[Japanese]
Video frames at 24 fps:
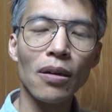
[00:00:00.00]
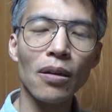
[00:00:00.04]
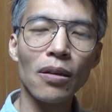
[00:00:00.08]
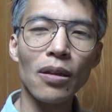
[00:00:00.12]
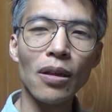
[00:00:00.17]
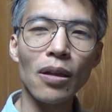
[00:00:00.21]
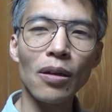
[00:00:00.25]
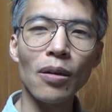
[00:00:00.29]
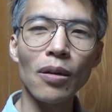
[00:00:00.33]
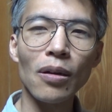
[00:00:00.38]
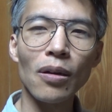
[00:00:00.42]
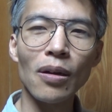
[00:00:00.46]

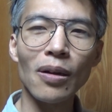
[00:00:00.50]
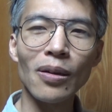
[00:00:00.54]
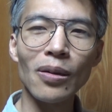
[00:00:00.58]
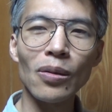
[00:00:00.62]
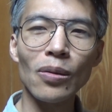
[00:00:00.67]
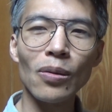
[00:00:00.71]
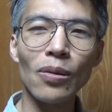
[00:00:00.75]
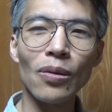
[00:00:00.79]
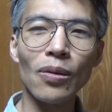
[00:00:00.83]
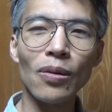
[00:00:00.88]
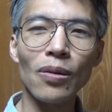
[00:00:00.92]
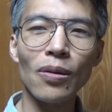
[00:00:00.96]
であ
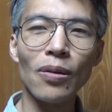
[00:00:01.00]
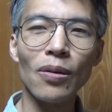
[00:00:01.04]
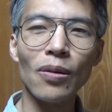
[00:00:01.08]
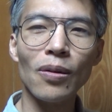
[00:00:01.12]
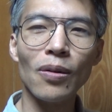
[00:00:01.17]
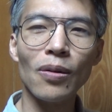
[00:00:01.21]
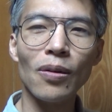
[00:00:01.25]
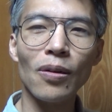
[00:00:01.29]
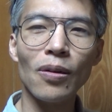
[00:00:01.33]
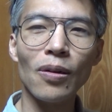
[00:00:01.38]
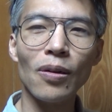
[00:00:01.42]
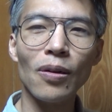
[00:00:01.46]

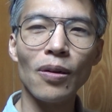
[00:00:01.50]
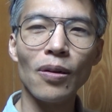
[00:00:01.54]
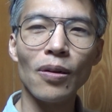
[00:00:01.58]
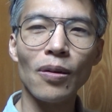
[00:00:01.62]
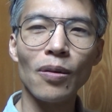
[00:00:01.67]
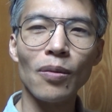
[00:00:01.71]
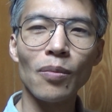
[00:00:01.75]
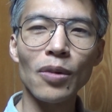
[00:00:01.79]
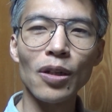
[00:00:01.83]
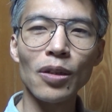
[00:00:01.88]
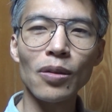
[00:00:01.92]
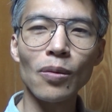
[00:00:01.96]

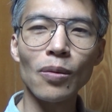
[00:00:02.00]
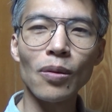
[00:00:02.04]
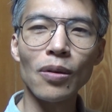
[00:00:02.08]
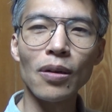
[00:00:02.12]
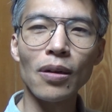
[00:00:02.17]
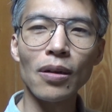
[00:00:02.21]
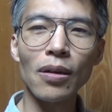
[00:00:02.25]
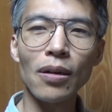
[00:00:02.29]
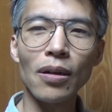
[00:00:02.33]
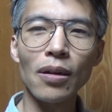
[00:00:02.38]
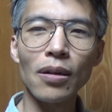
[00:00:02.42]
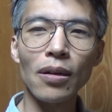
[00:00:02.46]
のまあそれ
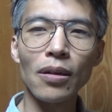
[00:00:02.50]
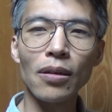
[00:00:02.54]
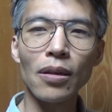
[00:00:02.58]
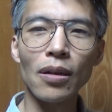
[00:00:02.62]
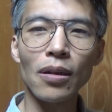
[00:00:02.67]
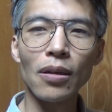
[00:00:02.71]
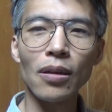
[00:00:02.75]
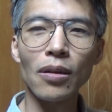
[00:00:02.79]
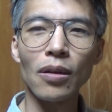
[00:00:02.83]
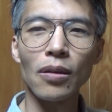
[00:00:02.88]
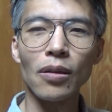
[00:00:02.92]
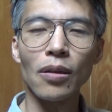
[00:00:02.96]
から
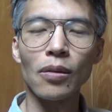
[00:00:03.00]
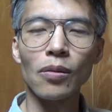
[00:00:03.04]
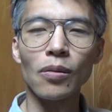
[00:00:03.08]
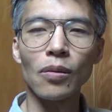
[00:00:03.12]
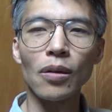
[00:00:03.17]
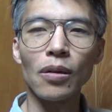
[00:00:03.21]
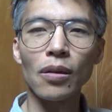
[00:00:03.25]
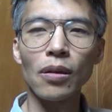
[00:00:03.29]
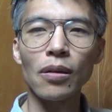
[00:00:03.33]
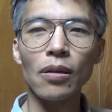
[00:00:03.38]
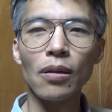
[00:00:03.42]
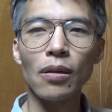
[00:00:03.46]
何年です
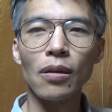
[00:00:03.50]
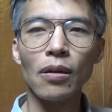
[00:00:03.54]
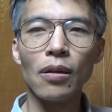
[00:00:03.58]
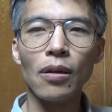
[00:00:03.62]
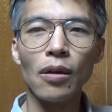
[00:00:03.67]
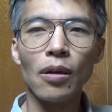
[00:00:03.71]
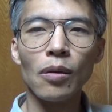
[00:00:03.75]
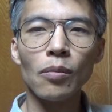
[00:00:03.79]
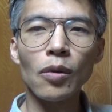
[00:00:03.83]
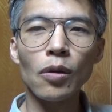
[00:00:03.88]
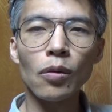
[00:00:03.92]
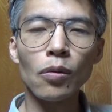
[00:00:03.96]
かね、
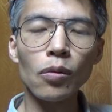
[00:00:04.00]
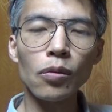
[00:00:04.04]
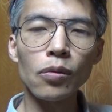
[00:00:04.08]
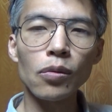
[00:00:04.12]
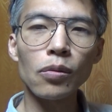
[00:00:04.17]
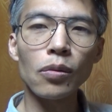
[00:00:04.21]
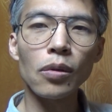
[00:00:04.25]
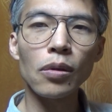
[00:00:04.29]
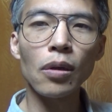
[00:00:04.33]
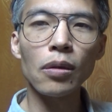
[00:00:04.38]
まあ、50